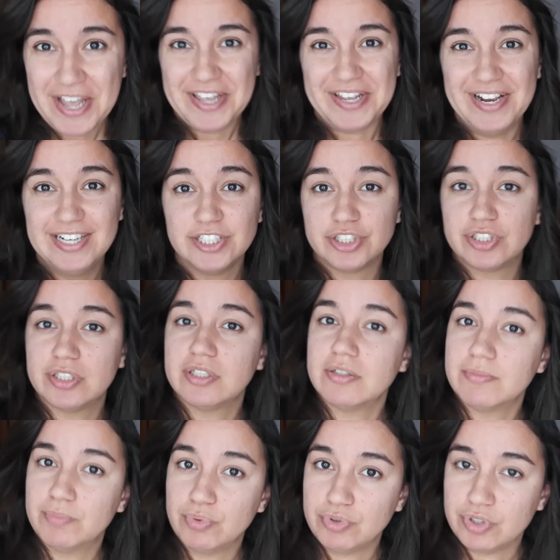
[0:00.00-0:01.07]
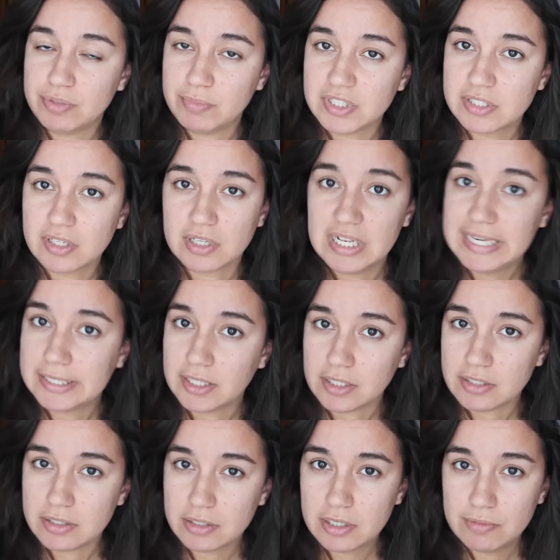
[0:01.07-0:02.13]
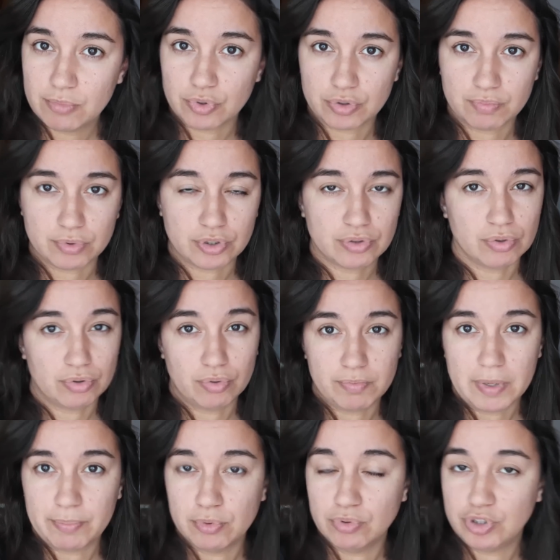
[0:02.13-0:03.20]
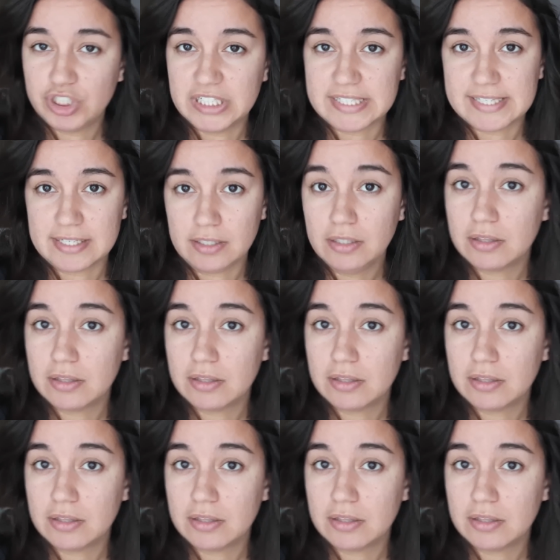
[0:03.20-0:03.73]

или же будет место для критики, может быть, что-то у меня получается не